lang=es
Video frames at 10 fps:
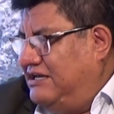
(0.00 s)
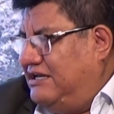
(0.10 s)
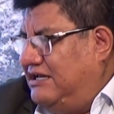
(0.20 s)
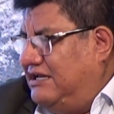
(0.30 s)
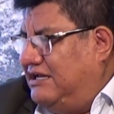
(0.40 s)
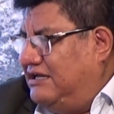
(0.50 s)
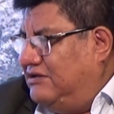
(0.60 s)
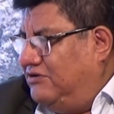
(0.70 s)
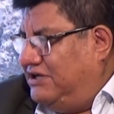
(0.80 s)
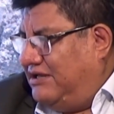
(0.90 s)
eh,
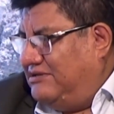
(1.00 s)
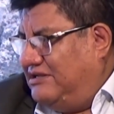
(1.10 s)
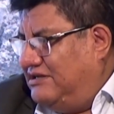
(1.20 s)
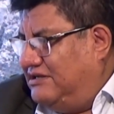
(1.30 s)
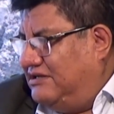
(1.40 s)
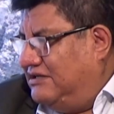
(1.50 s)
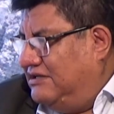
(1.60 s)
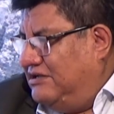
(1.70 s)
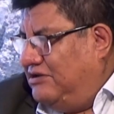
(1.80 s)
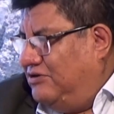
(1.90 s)
lo, que han, eh,
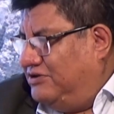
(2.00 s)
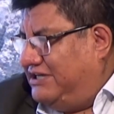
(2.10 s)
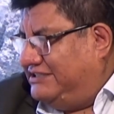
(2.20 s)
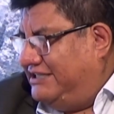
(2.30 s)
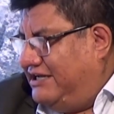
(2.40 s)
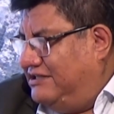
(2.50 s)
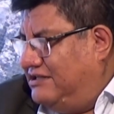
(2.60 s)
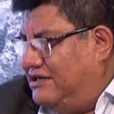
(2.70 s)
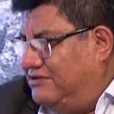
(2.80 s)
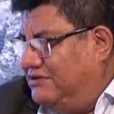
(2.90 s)
lo que se ha
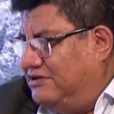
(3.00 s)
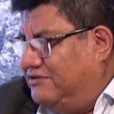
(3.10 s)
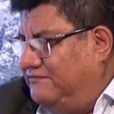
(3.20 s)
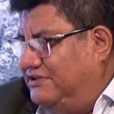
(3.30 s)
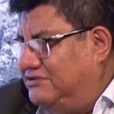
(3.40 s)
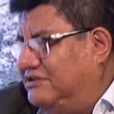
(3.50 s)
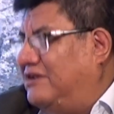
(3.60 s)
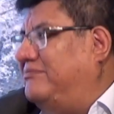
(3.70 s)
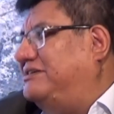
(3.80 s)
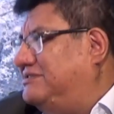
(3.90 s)
generado en el conflicto
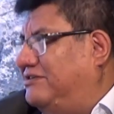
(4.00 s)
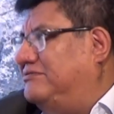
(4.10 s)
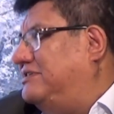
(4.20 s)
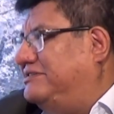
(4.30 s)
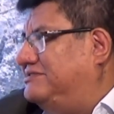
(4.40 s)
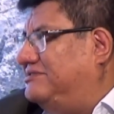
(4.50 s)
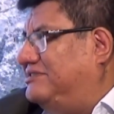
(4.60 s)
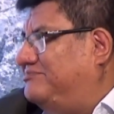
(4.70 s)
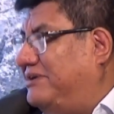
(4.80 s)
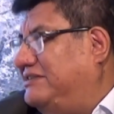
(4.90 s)
del MAS creo que es,
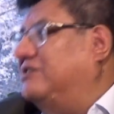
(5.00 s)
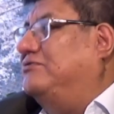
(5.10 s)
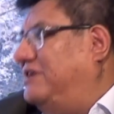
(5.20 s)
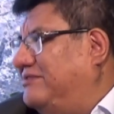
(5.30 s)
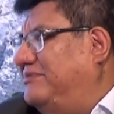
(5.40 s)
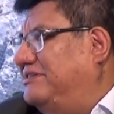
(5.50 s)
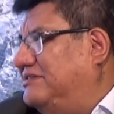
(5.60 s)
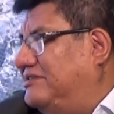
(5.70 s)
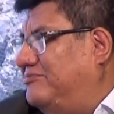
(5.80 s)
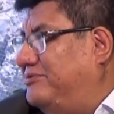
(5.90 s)

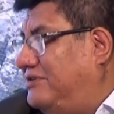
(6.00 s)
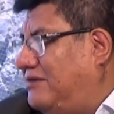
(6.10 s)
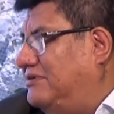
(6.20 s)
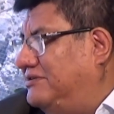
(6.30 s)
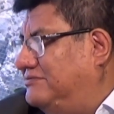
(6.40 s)
particularmente deplorable.